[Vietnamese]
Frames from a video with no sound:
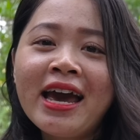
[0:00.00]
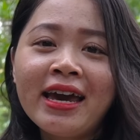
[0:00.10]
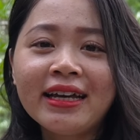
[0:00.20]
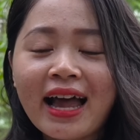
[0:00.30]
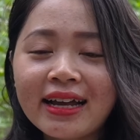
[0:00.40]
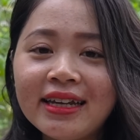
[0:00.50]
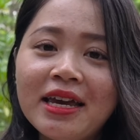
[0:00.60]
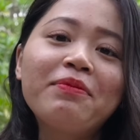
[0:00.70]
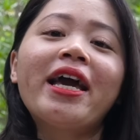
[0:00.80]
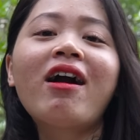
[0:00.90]
Hiện tại thì
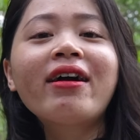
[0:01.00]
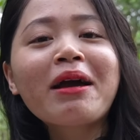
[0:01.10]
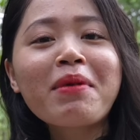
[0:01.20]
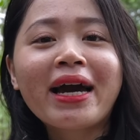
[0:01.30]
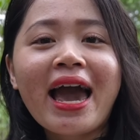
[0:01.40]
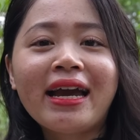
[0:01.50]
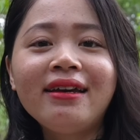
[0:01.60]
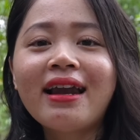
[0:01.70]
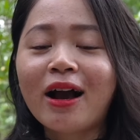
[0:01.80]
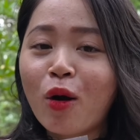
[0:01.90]
Diễm đang có các mặt hàng
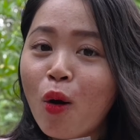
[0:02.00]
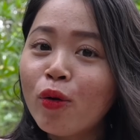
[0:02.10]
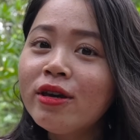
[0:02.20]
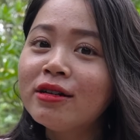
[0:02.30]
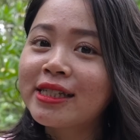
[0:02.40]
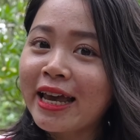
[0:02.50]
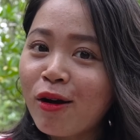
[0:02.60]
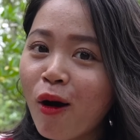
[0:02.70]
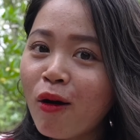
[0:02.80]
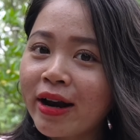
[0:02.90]
như là cổ hủ dừa sấy
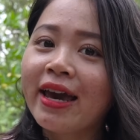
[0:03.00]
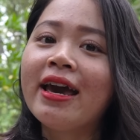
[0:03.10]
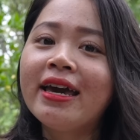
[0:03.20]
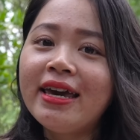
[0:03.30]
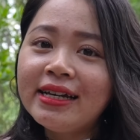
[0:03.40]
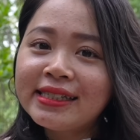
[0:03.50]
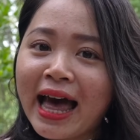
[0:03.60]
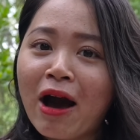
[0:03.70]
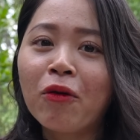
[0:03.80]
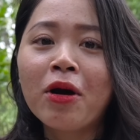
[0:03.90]
khô này Yến
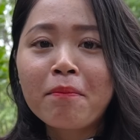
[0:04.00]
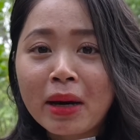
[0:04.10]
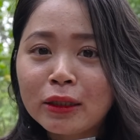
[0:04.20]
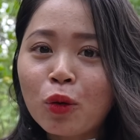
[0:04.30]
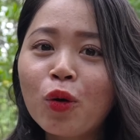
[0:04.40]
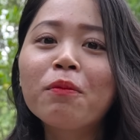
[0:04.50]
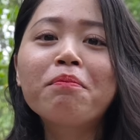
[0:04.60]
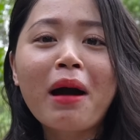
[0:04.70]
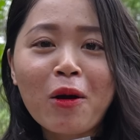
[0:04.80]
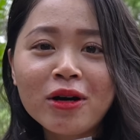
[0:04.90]
xào, bạch tuộc,
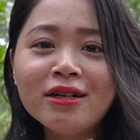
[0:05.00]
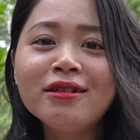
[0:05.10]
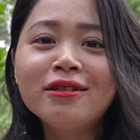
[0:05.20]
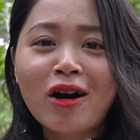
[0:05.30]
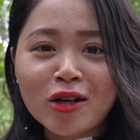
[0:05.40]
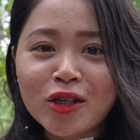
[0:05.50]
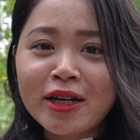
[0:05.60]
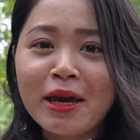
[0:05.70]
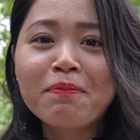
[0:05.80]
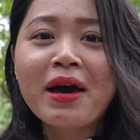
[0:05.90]
bào ngư, cò sò
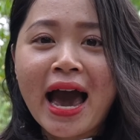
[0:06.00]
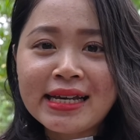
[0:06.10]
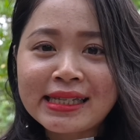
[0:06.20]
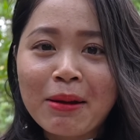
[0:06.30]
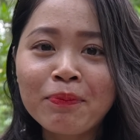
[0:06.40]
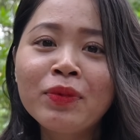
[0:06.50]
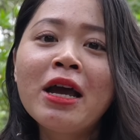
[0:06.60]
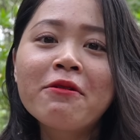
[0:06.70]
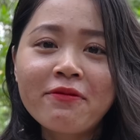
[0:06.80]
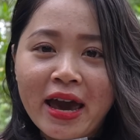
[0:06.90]
điệp, hải sâm,
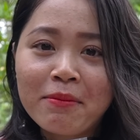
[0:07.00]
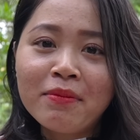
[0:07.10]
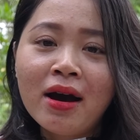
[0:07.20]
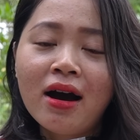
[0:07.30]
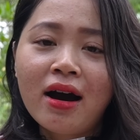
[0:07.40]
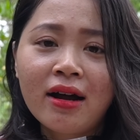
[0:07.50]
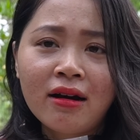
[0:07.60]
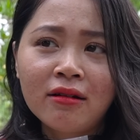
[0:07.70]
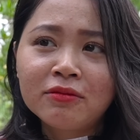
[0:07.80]
vẹm à,